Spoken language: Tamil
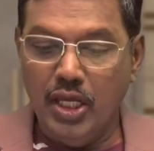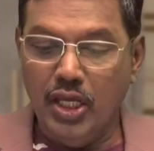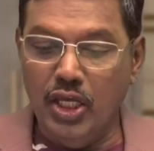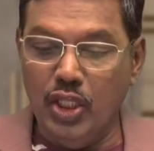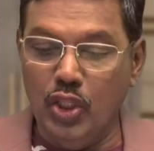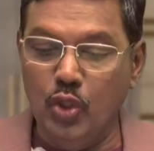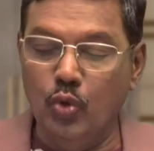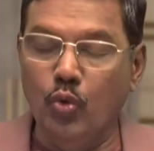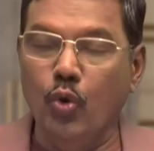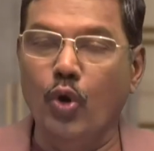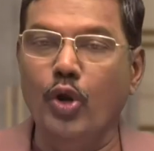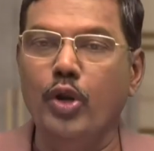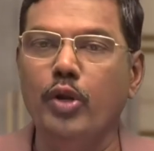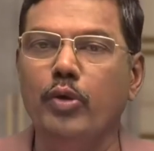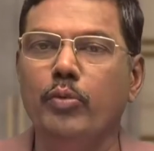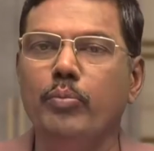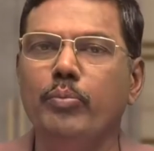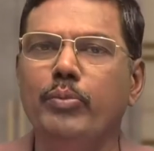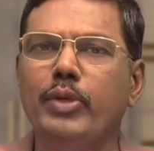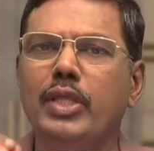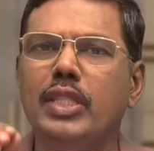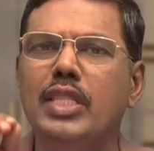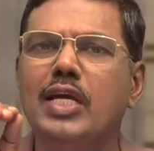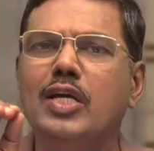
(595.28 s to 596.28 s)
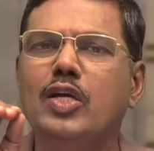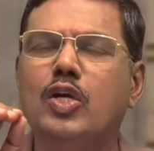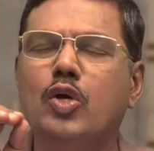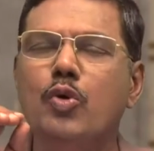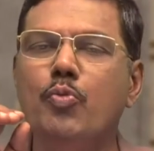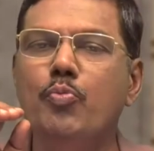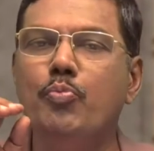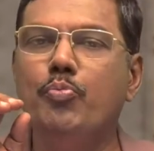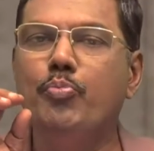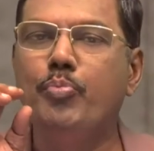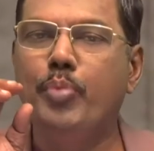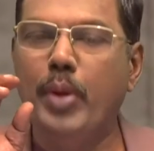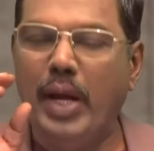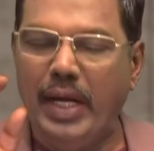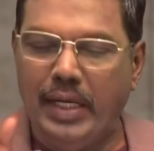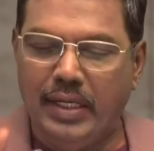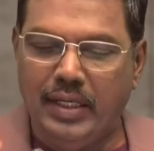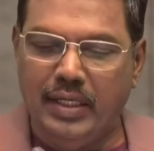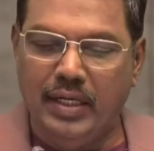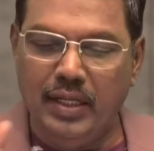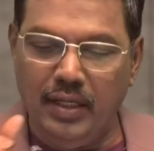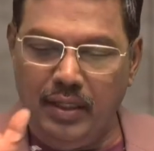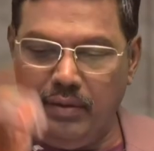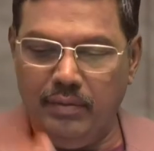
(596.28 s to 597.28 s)
இது ஒரு மிதக்கும்
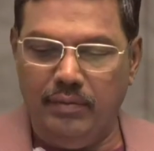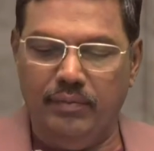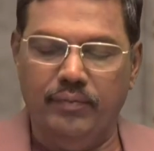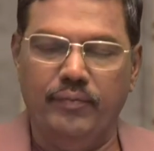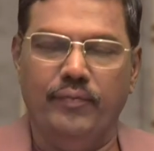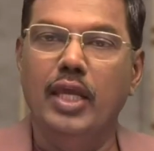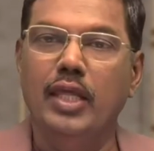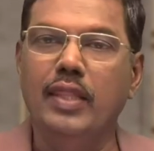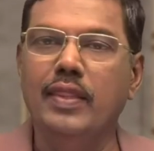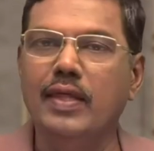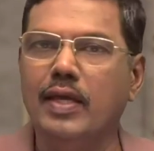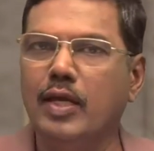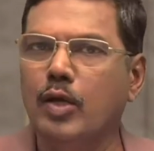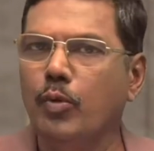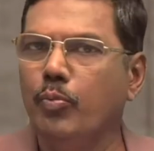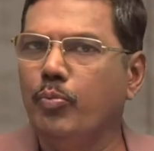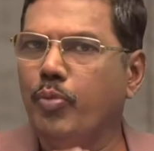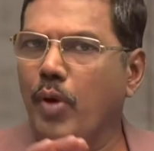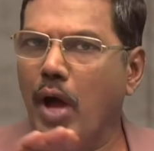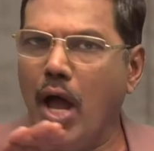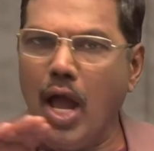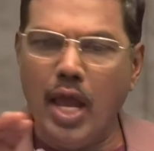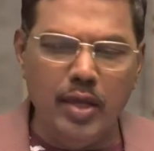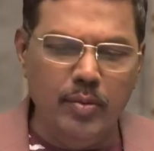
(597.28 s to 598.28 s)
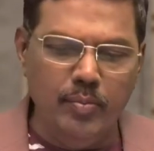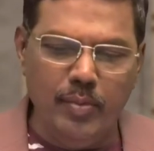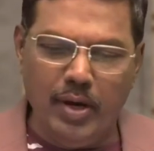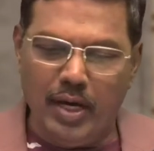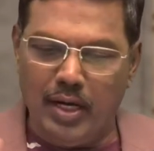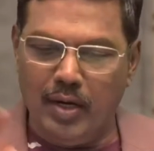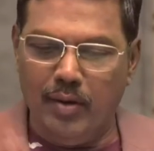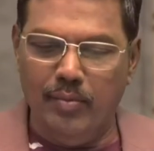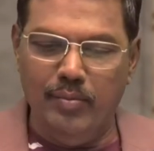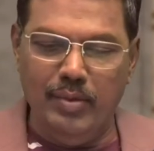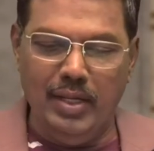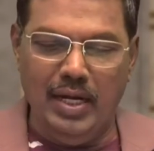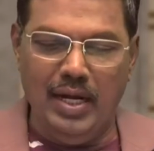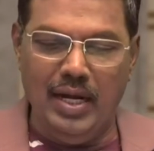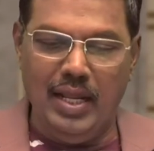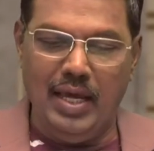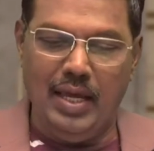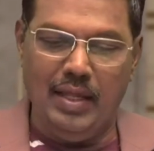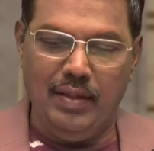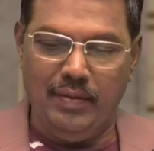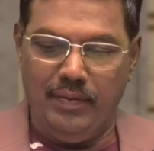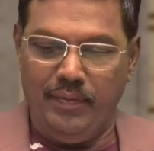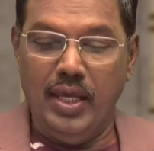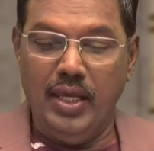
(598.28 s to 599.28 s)
பெட்டி இதுக்கு பாய்மரம் இல்லை
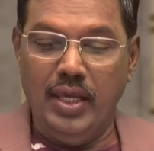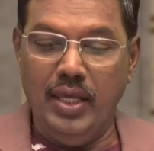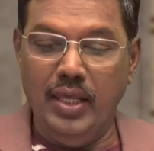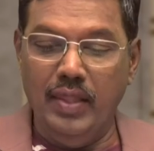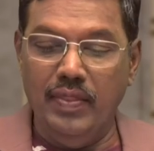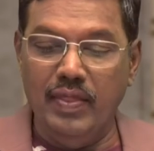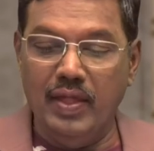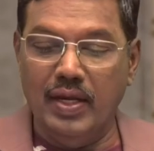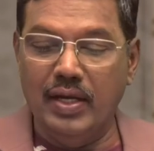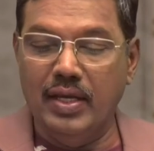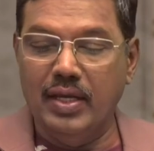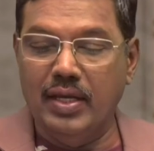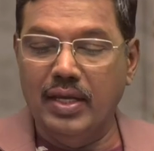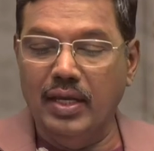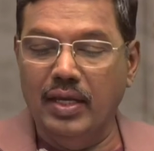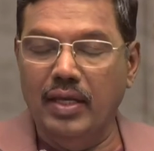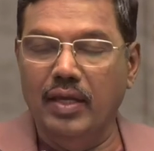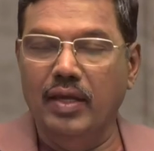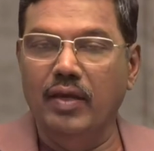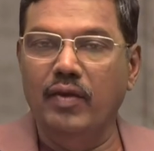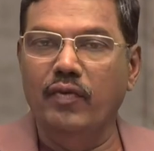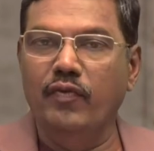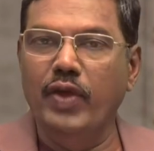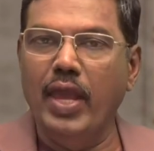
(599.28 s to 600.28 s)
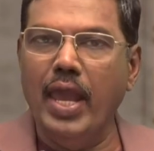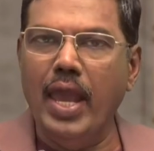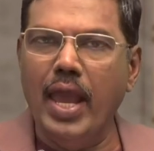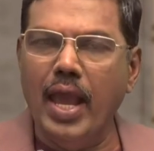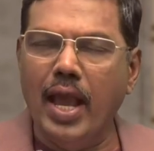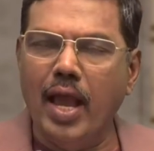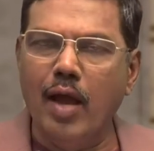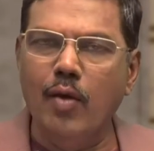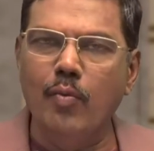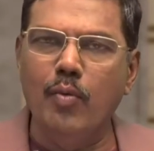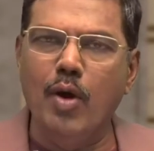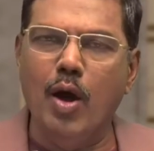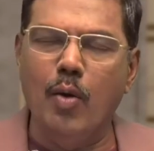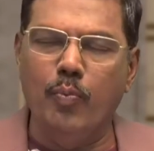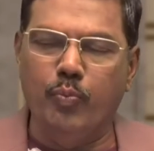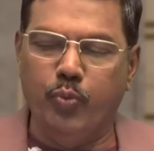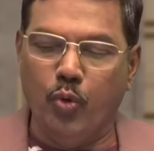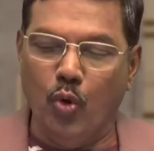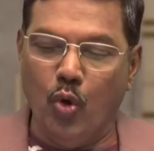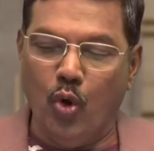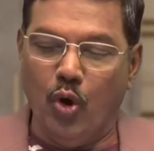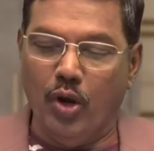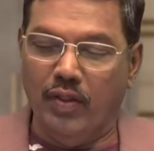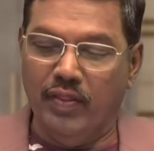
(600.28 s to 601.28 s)
இதற்கு வேகமா
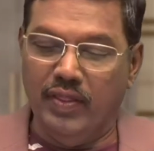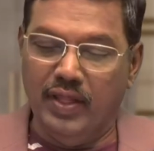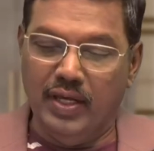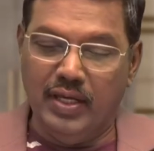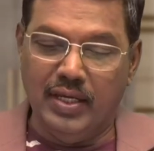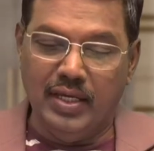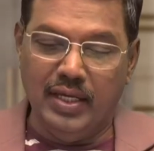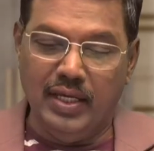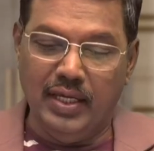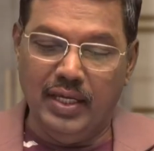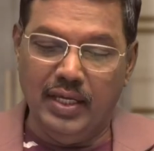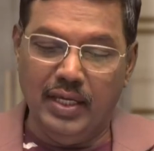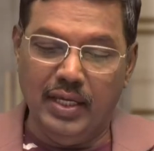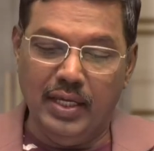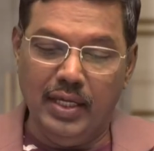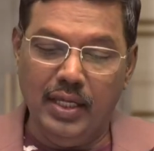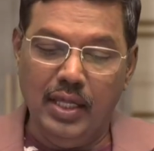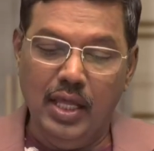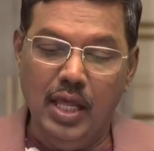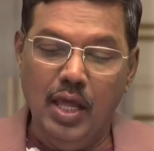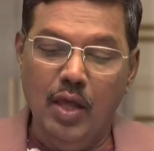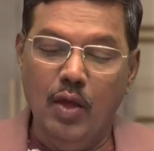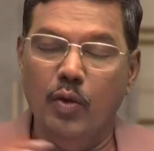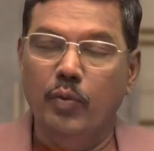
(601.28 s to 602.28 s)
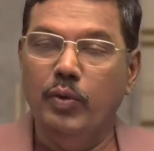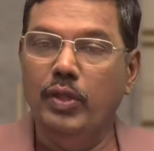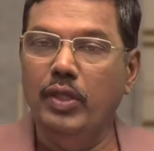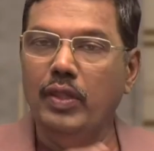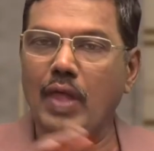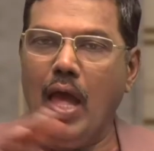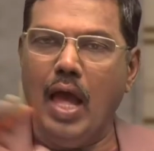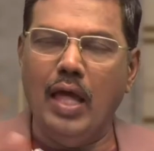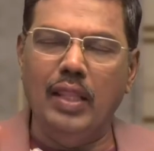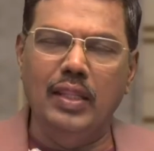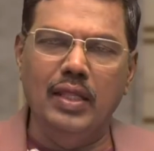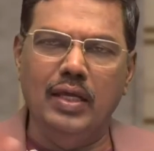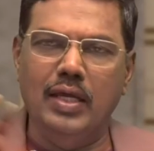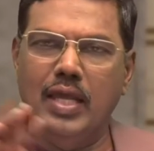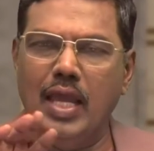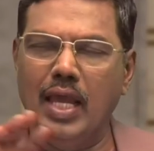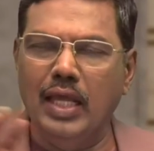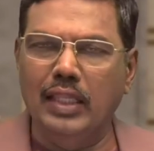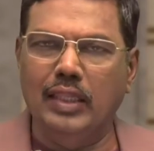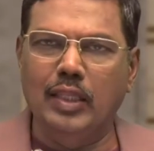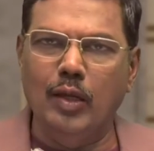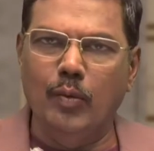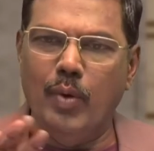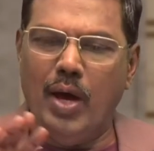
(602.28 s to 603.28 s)
போறதுக்கு
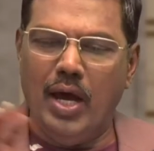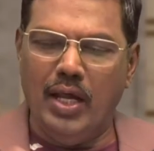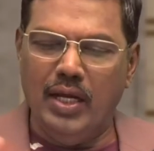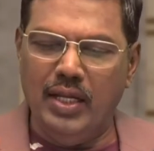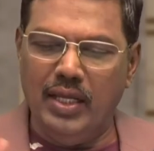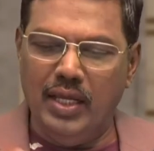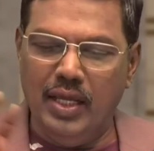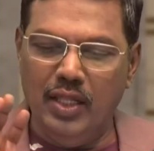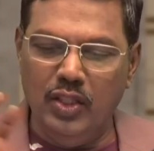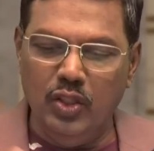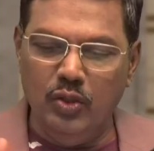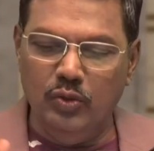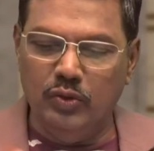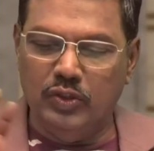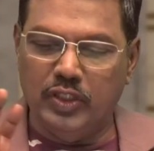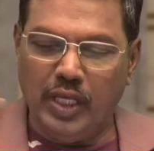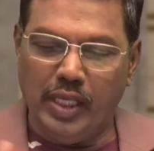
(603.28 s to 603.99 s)
அதுக்கேத்த மாதிரி எதுவும்